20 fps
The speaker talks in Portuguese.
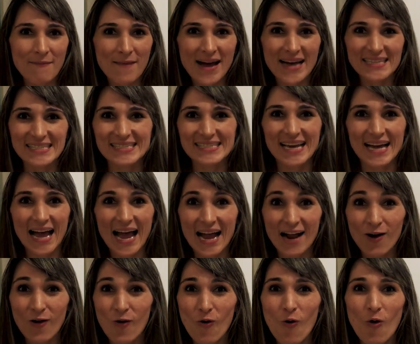massa
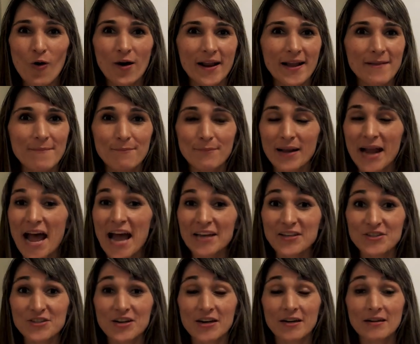agora, em
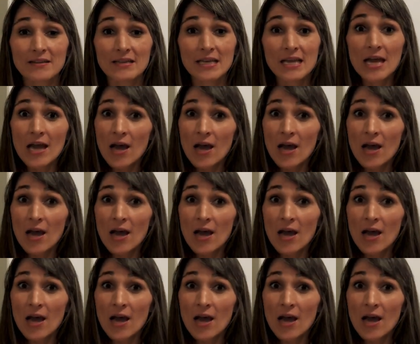prática.